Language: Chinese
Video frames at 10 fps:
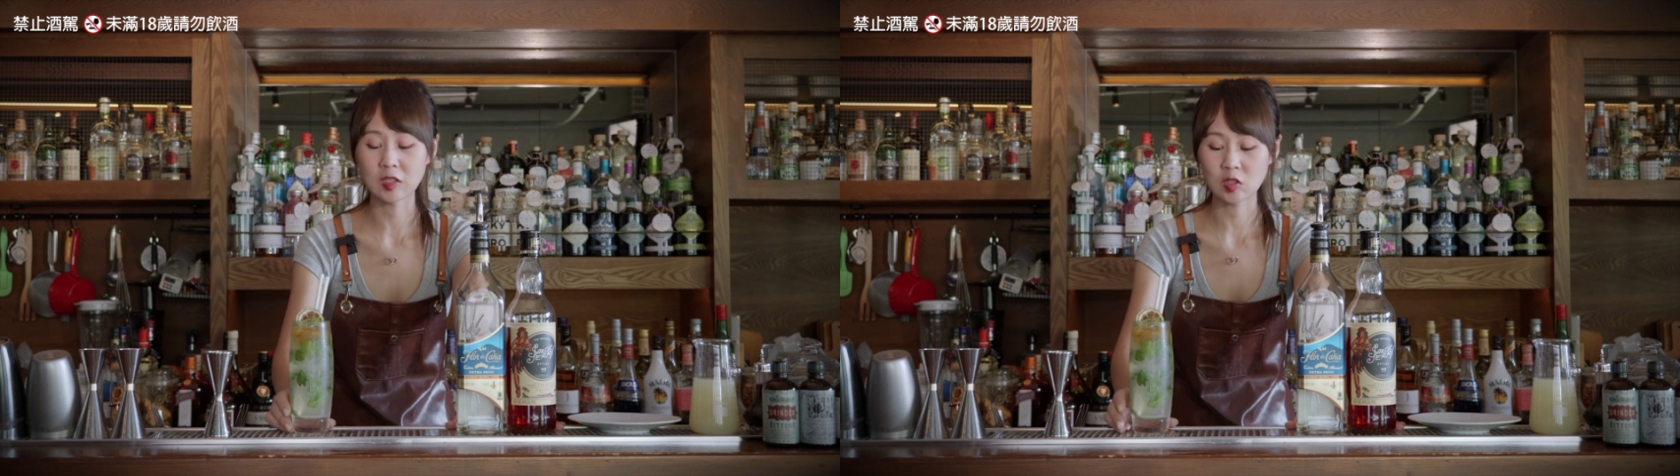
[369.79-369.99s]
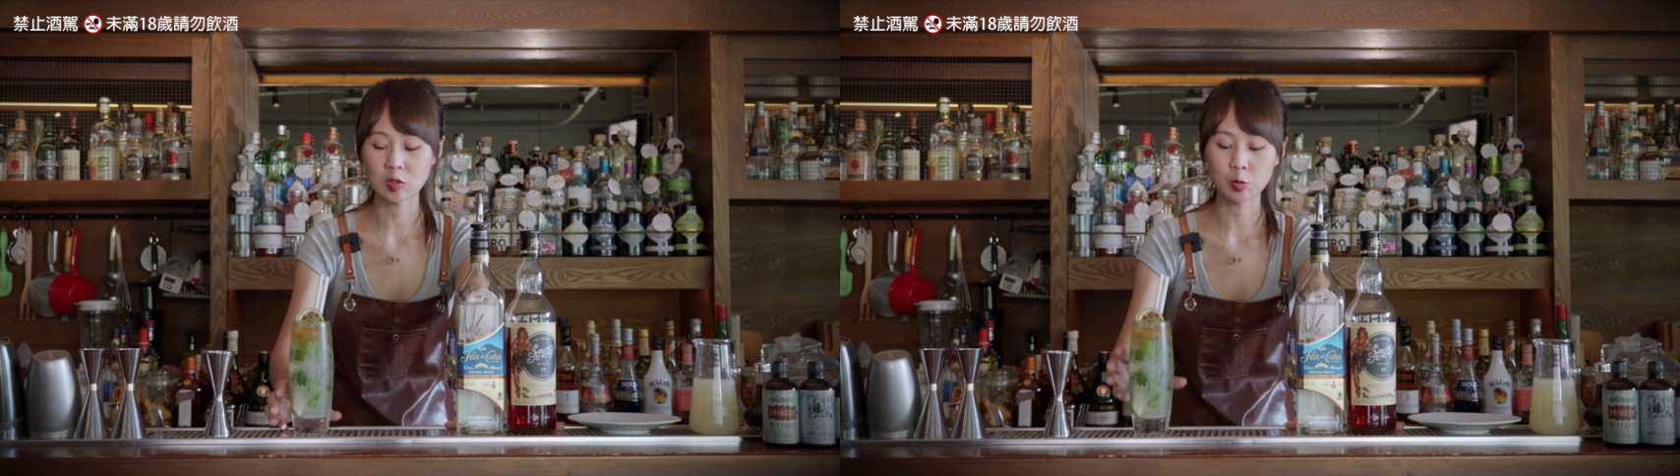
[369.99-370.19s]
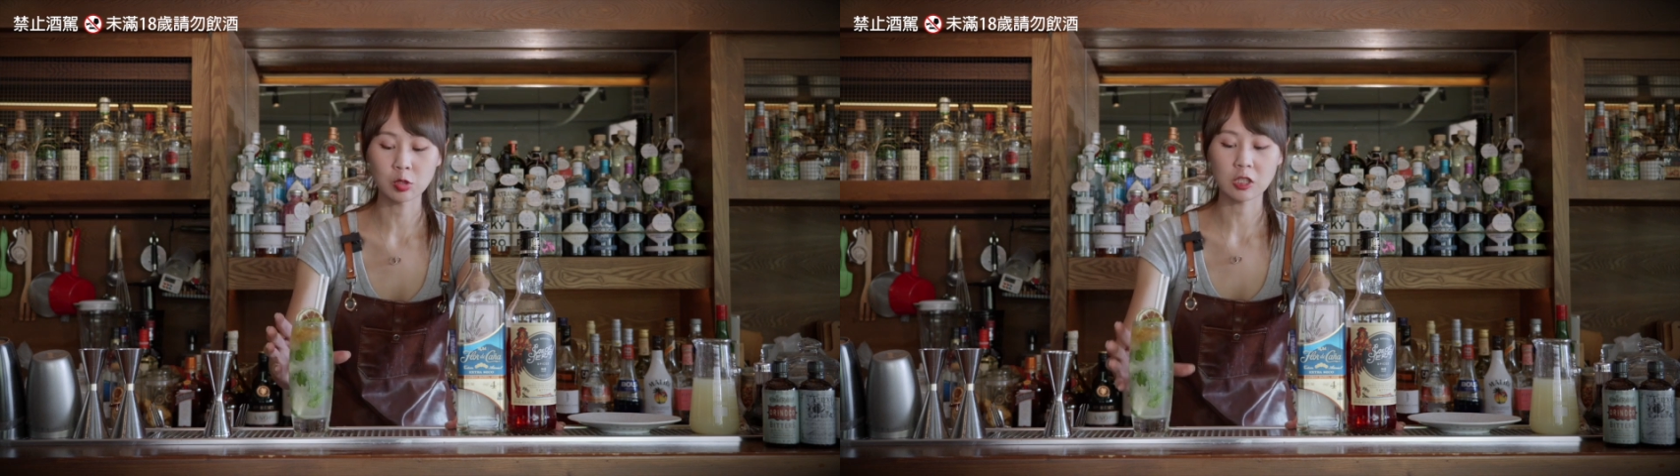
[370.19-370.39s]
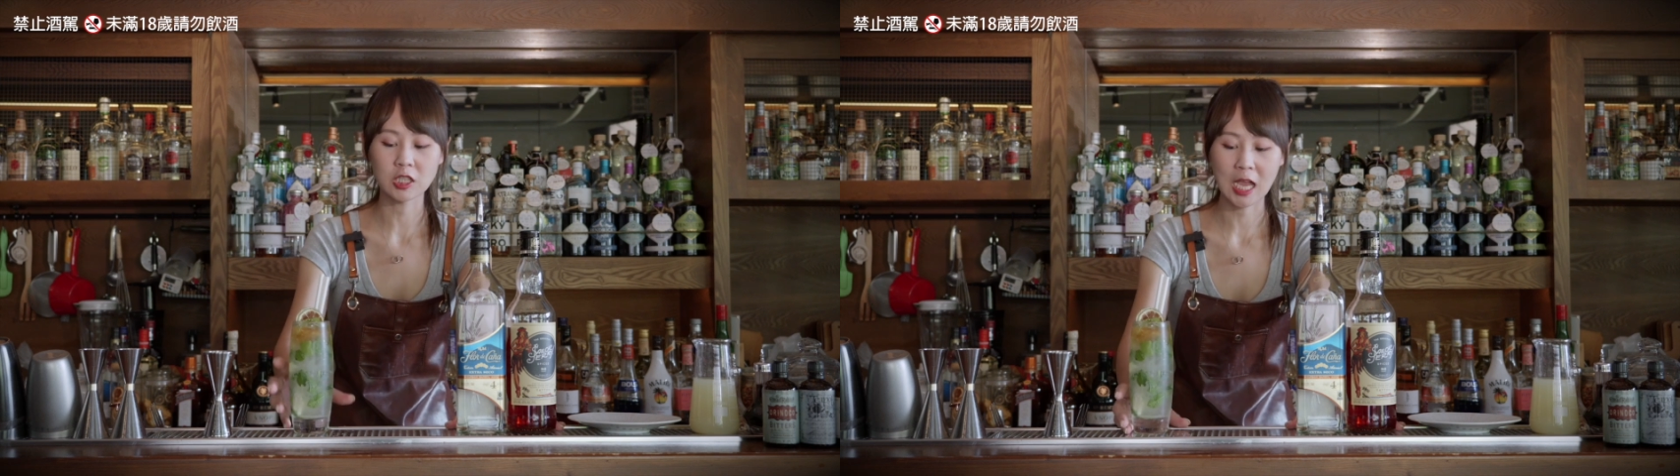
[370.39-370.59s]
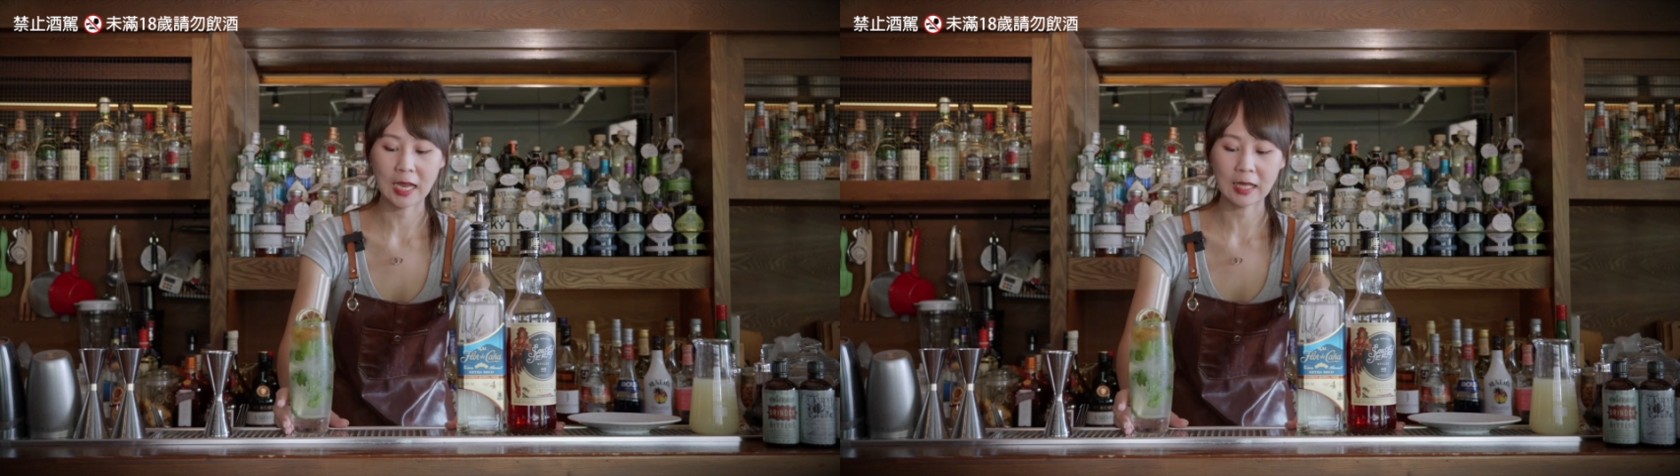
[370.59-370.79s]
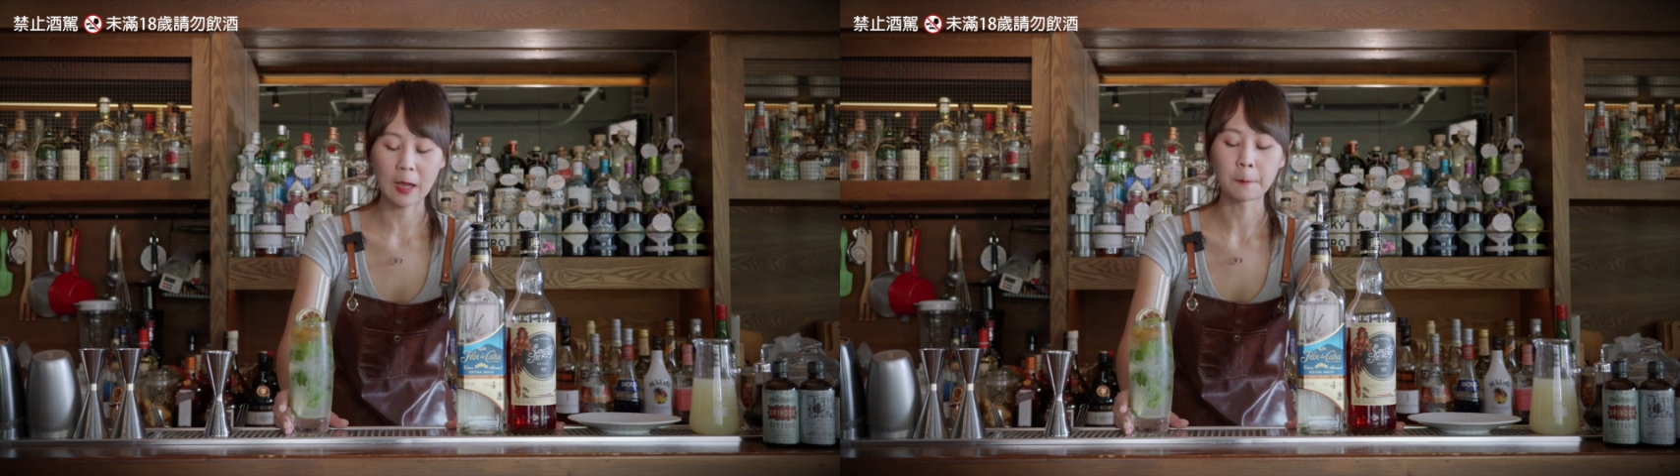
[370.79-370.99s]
其实所有的材料